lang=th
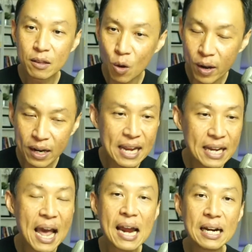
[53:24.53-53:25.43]
โดย
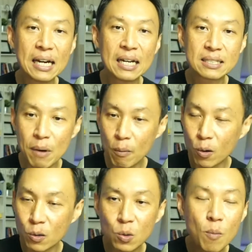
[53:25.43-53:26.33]
ง่ายๆเลยสำหรับ
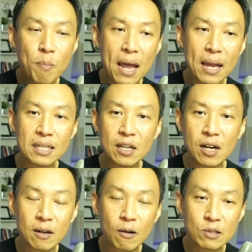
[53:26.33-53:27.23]
คนทั่วไปยิง
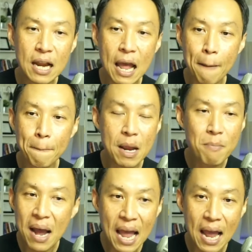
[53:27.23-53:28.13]
เงินโฆษณาไม่
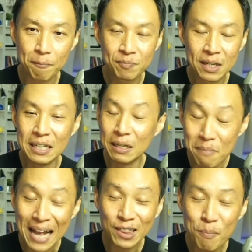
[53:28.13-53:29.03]
มากหรือ
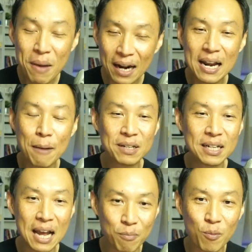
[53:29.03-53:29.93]
มากต้องมากระดับห
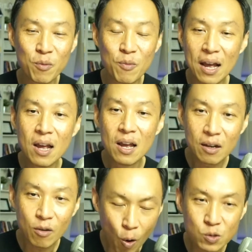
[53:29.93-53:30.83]
นึ่งอ่ะผมคิดว่า
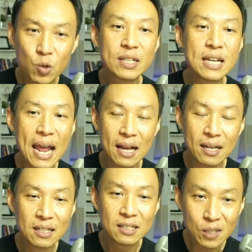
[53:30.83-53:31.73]
คนส่วนใหญ่อ่ะ
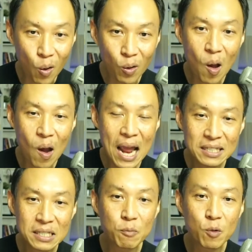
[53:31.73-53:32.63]

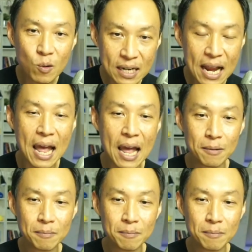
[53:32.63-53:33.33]
250โฆษณา